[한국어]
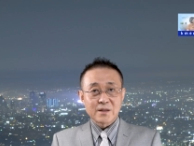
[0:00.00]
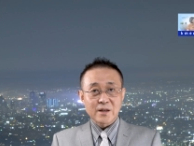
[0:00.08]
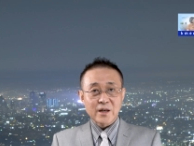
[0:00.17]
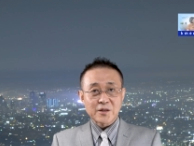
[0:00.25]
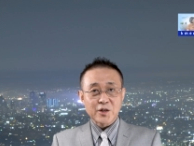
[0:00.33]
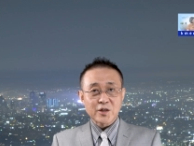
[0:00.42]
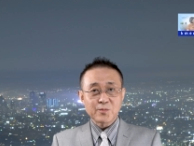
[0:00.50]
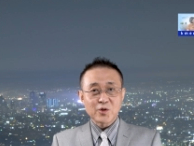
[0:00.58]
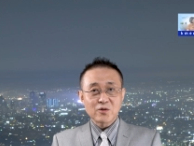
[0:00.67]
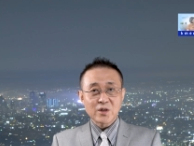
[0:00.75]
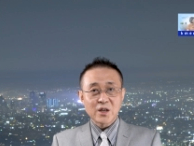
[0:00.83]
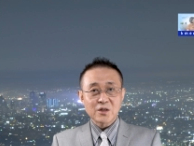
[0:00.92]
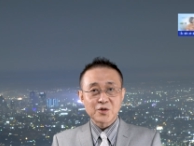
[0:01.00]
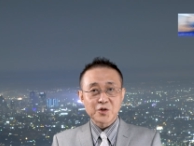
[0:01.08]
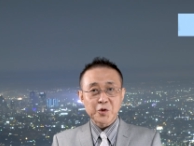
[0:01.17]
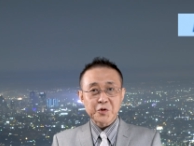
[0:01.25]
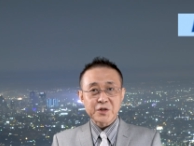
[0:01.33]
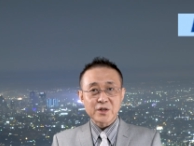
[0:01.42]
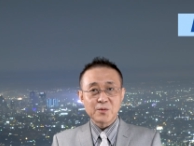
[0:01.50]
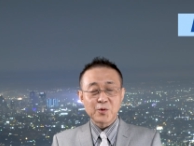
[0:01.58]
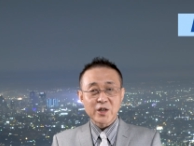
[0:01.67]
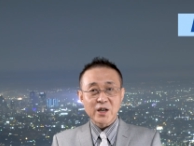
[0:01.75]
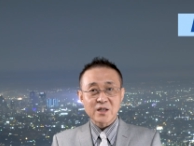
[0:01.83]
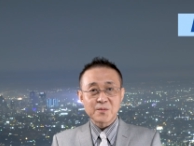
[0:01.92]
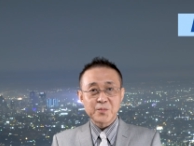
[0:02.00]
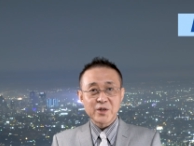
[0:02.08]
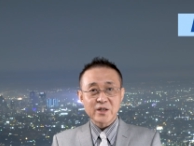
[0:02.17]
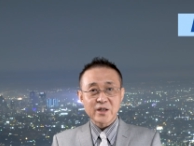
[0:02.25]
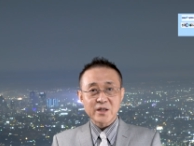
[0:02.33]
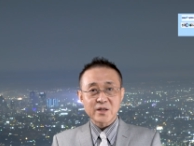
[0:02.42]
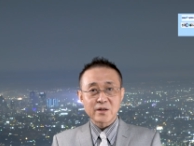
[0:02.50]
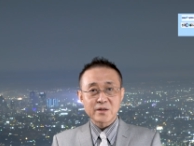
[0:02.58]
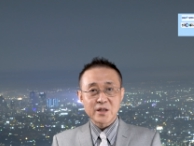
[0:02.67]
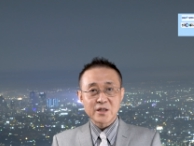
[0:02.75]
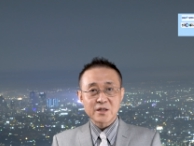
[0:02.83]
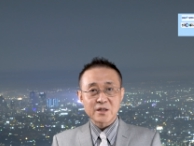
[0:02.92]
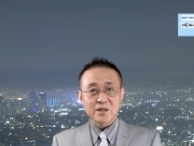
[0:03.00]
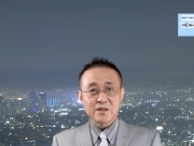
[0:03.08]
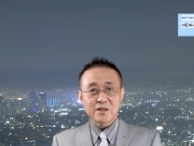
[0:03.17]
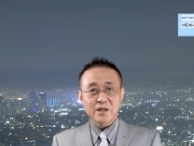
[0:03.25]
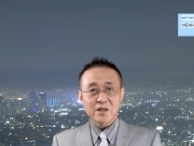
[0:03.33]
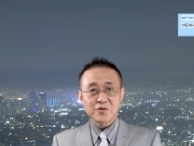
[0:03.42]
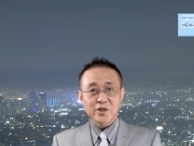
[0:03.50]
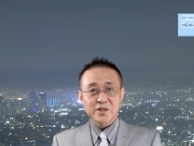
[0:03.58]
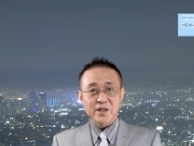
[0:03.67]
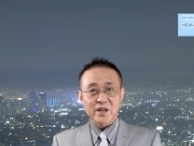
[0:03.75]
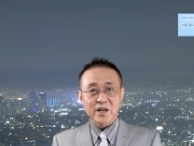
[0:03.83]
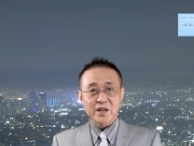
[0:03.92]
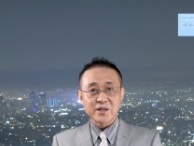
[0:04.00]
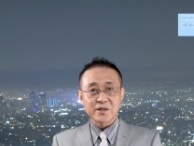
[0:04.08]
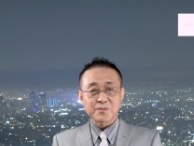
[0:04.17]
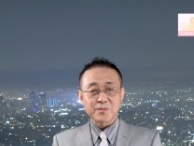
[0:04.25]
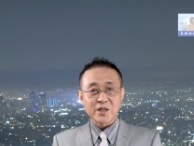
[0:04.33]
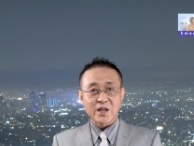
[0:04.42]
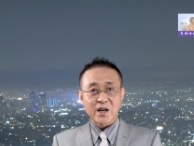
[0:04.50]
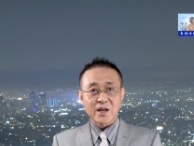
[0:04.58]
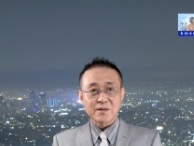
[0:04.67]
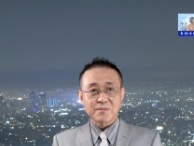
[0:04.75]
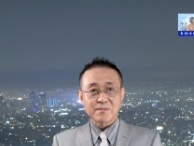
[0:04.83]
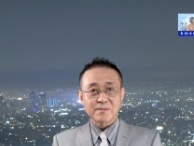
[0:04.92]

네, 계속해서 미국 내 주요 소식들 보다 깊이 있게 전해드리는 인사이드 USA가 이어집니다.